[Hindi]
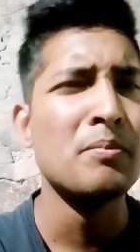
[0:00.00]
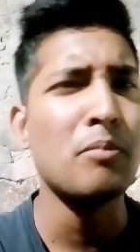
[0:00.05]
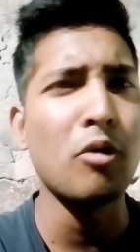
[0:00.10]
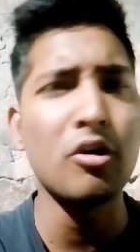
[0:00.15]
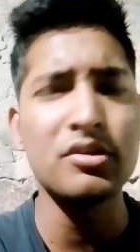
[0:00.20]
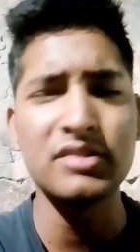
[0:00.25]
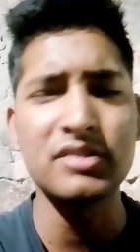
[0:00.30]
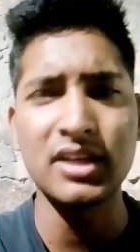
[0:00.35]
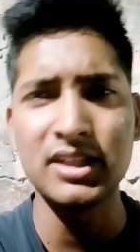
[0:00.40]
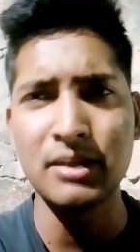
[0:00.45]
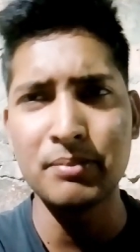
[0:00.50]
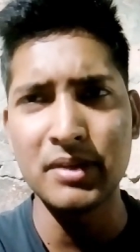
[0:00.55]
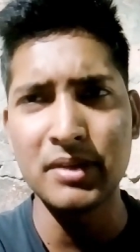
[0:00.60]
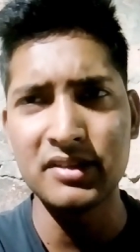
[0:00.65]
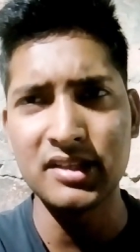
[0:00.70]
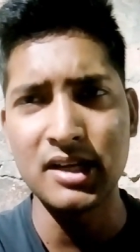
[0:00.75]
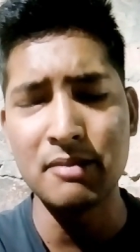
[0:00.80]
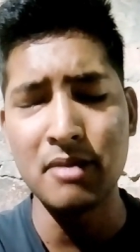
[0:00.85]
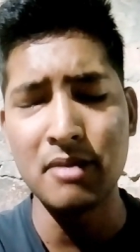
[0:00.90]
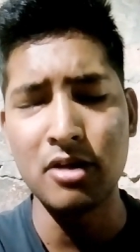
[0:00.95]
बहुत ज़्यादा
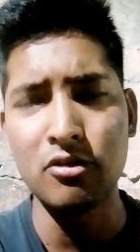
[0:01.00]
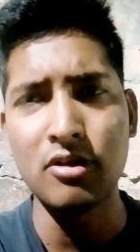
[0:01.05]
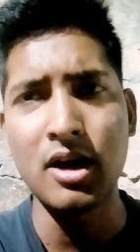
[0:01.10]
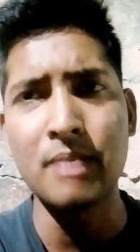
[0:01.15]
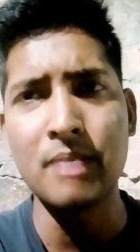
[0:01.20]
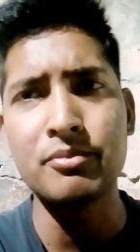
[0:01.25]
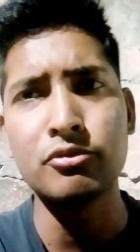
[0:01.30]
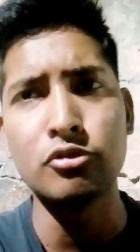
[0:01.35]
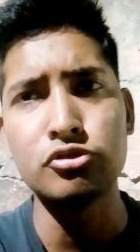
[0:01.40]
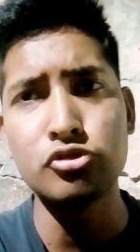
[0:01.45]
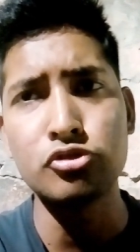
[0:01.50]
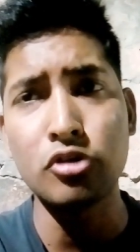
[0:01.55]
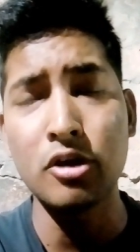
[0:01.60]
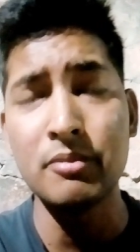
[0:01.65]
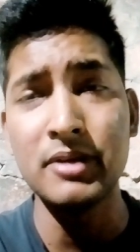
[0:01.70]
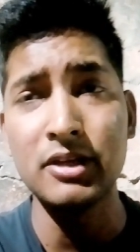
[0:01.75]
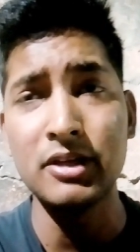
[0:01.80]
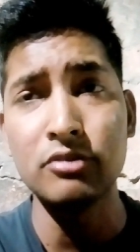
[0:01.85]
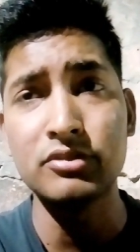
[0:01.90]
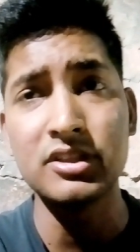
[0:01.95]
पैसे कमा लोगे आप सोचोगे
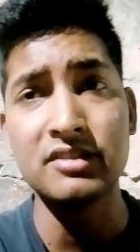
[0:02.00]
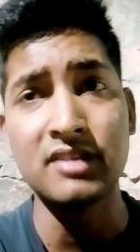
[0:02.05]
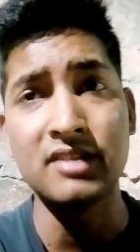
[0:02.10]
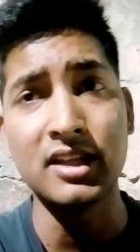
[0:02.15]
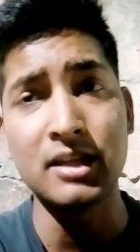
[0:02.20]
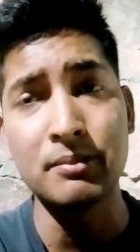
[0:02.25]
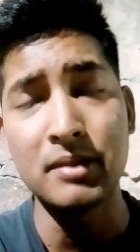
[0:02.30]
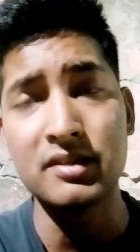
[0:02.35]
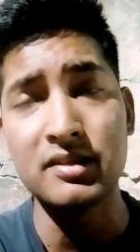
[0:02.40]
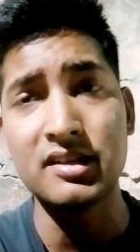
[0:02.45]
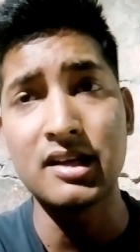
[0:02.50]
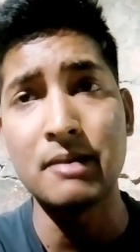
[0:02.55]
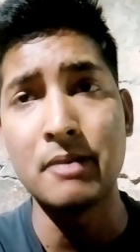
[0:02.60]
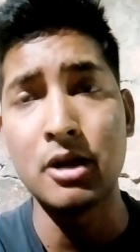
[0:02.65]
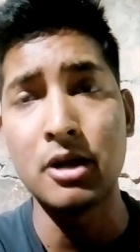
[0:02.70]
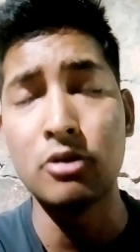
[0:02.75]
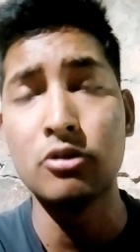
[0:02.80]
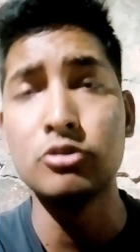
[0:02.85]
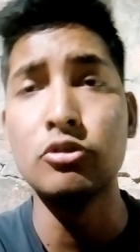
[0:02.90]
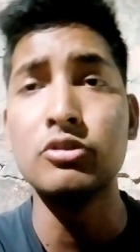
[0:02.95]
भी नहीं उतने ज़्यादा पैसे
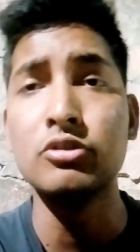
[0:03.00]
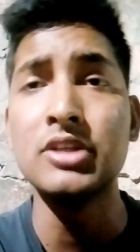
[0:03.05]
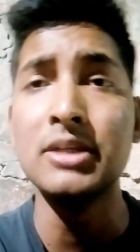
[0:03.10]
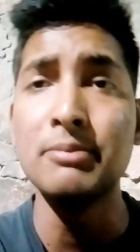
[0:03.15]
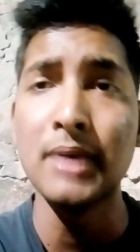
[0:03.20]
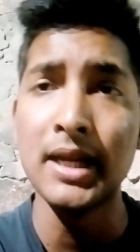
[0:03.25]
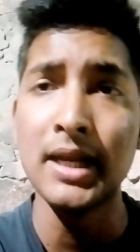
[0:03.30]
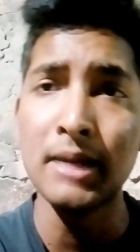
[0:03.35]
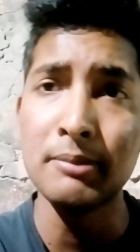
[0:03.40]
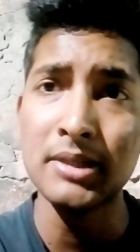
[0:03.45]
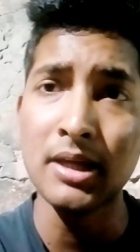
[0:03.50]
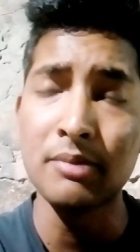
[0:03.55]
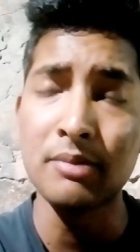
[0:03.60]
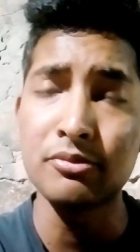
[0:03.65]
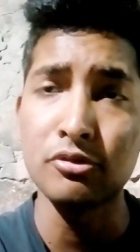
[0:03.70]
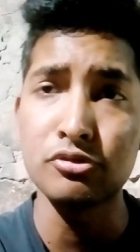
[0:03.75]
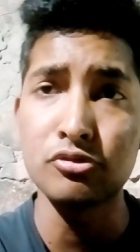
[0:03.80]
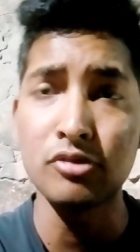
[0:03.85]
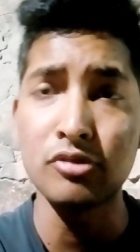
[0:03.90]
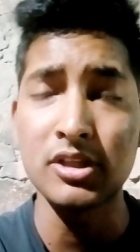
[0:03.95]
कमा लोगे दो तीन महीने में ही आप
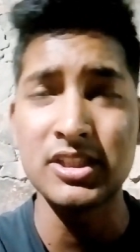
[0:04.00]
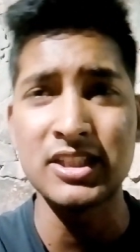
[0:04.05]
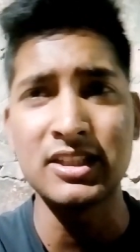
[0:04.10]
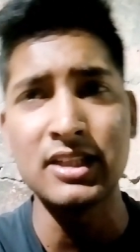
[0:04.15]
सोचोगे